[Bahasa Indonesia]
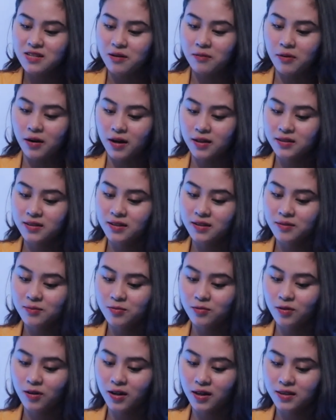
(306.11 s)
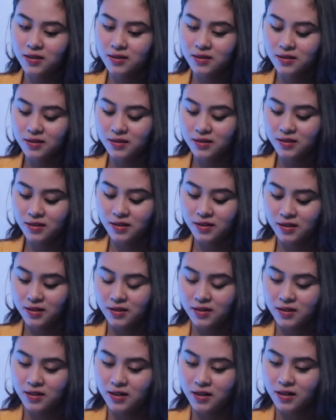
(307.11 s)
bisa banget nih buat
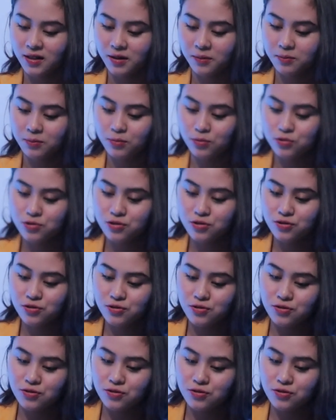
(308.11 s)
merebus